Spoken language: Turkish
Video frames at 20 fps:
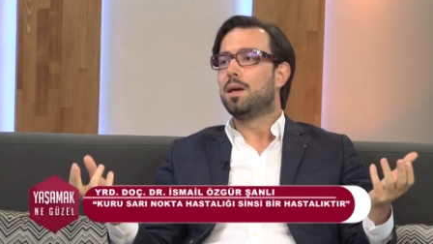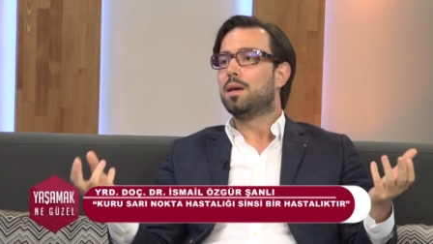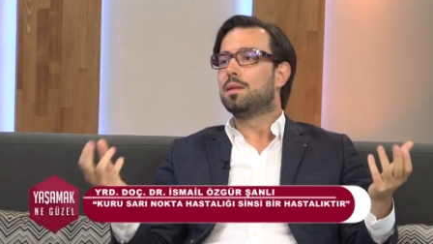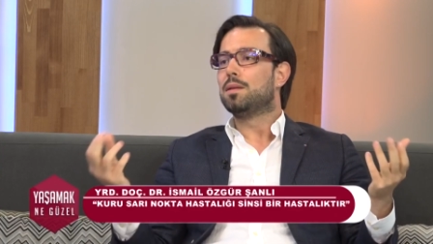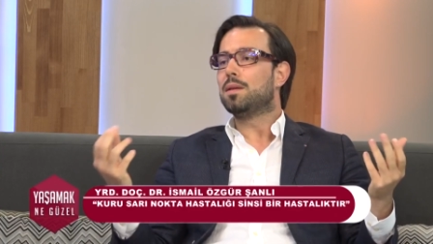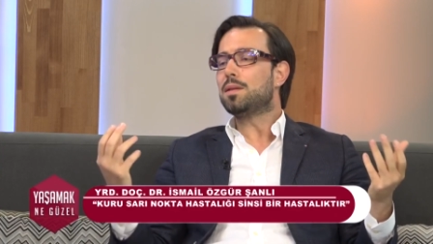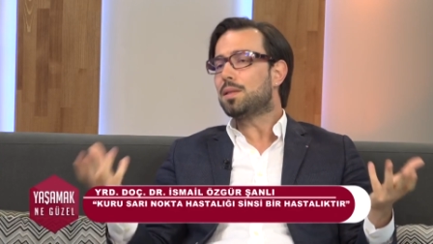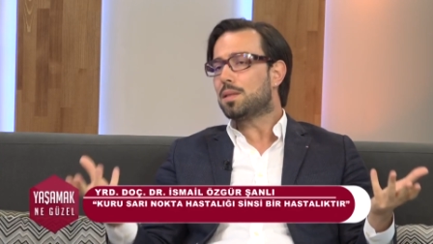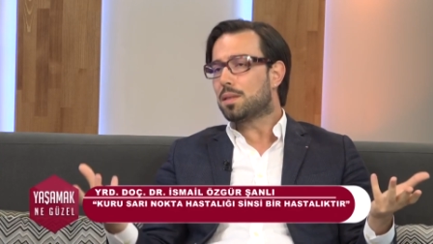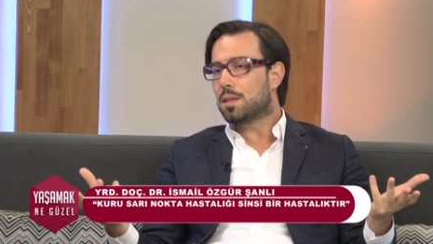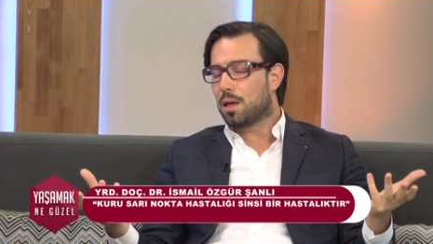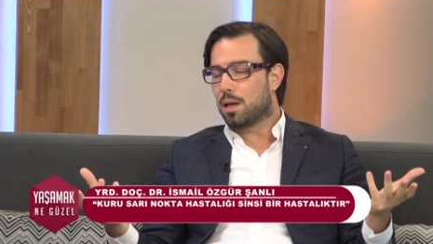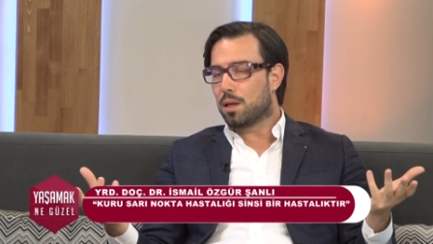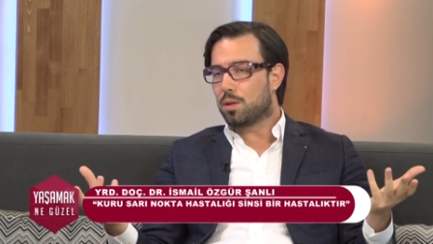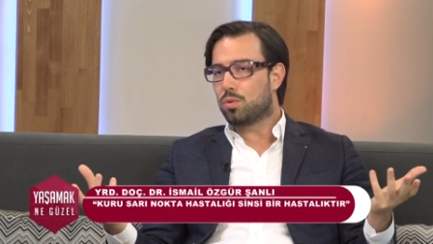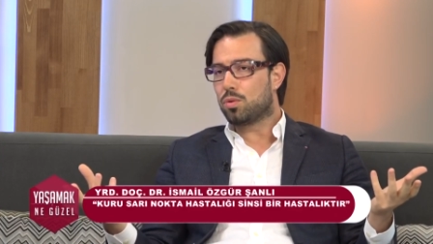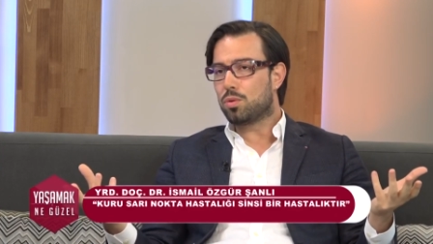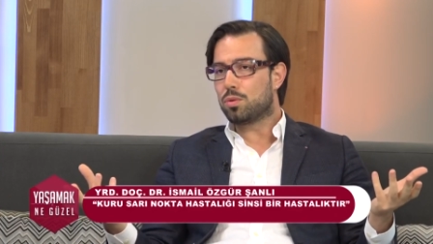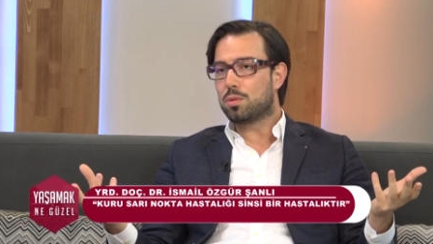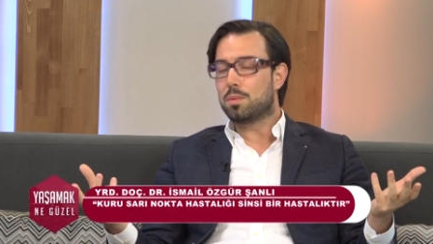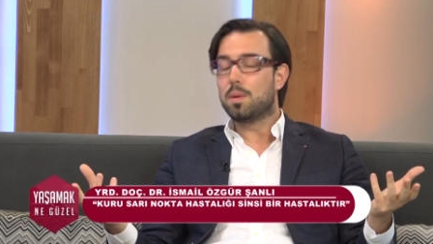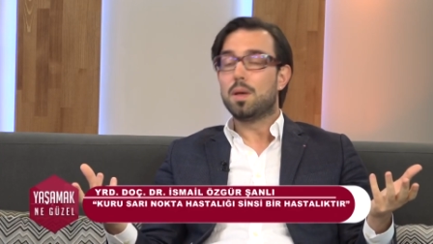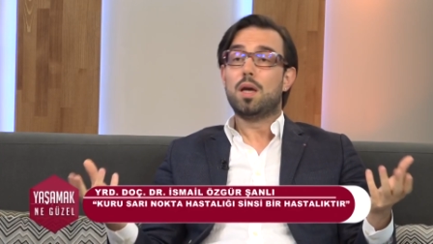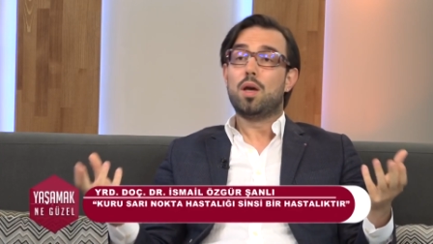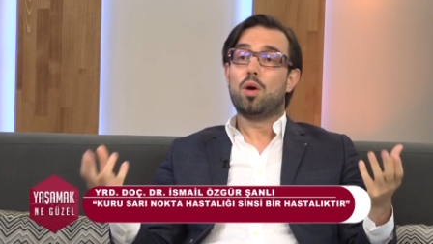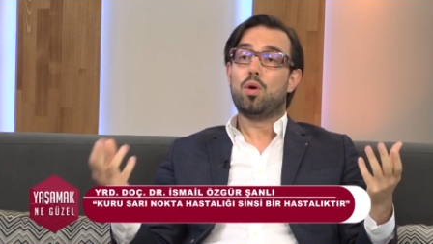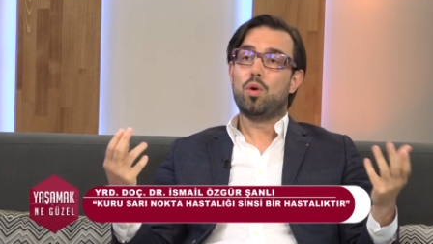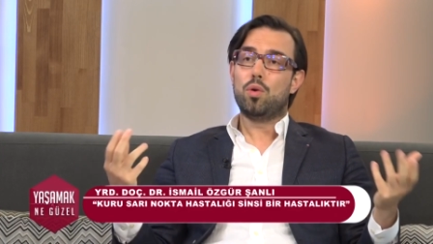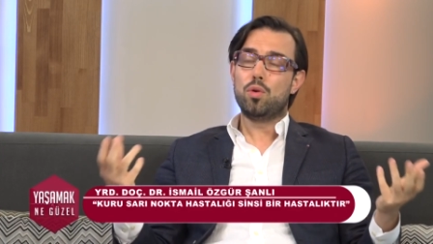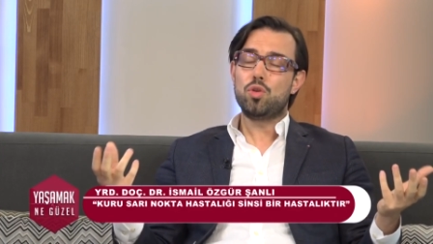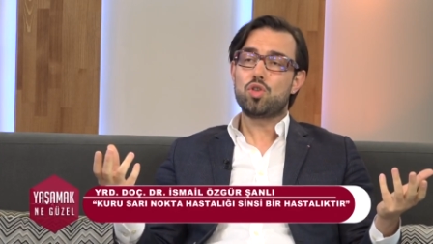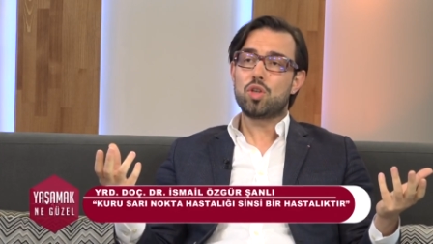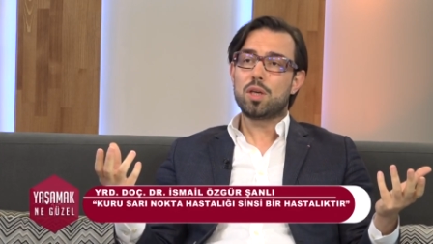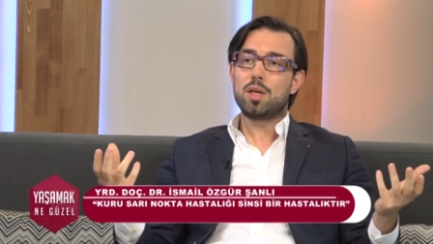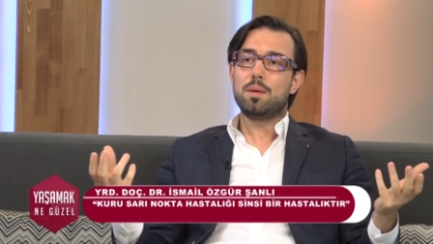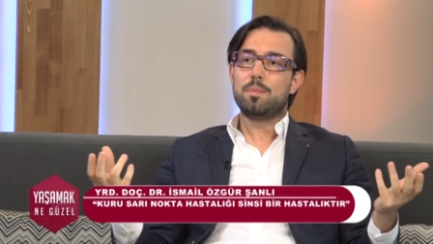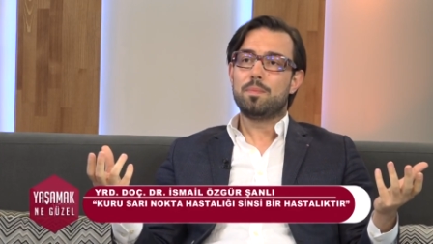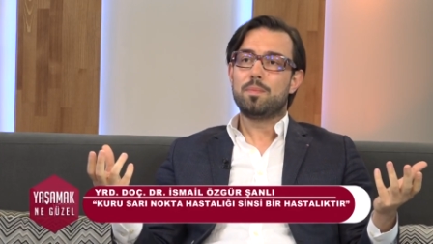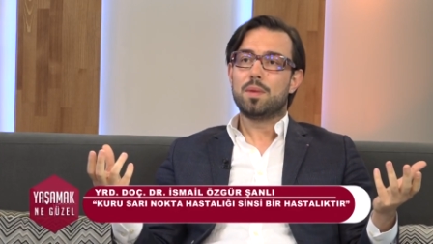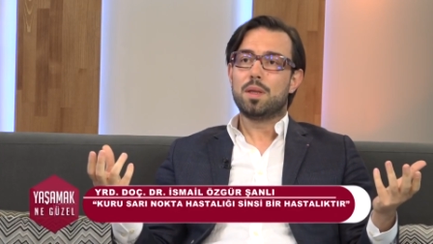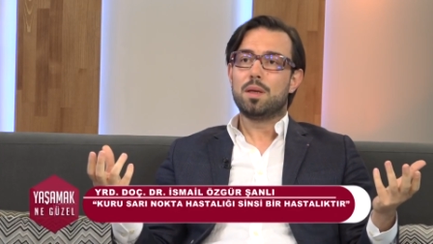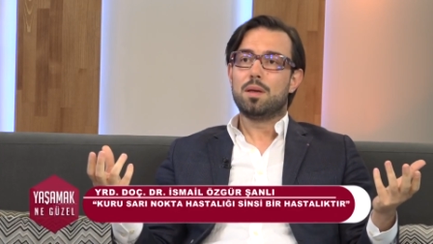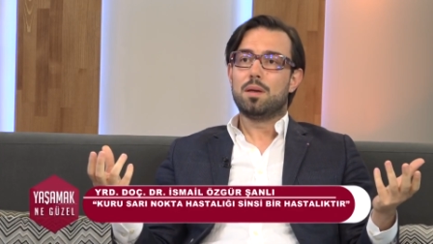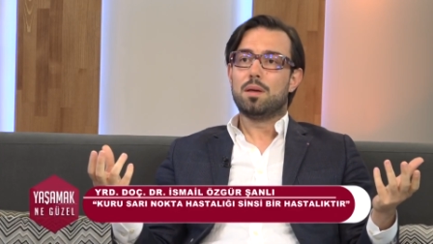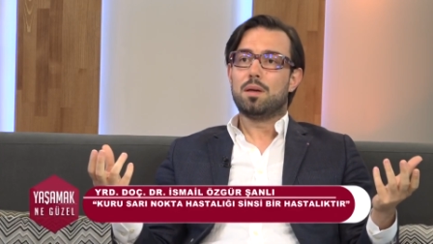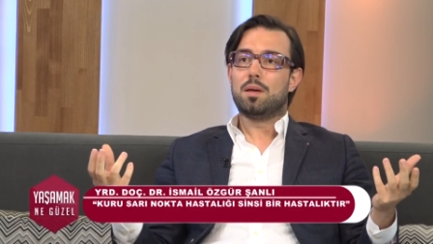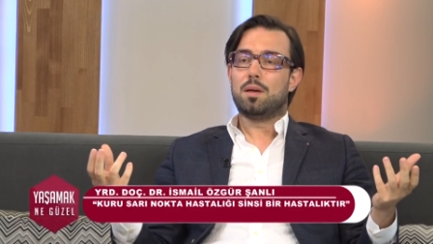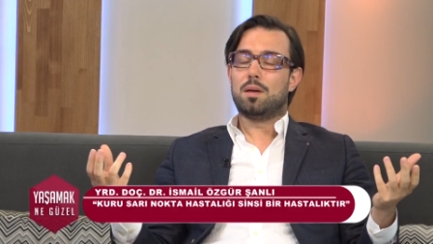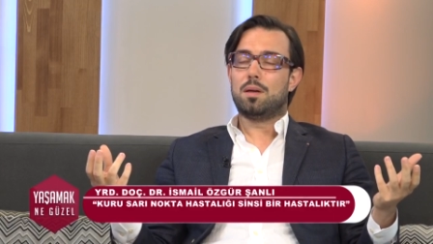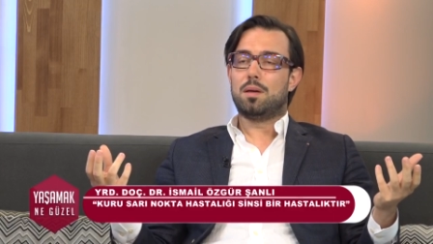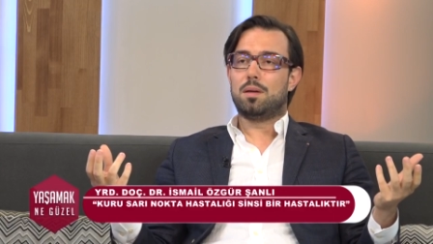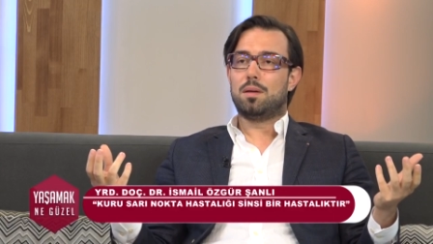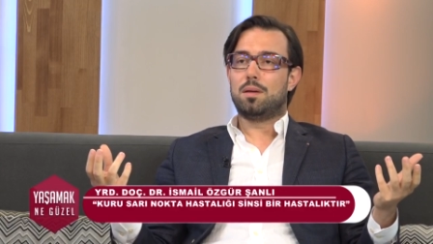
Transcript: Nasıl sağlıyoruz? Önce e,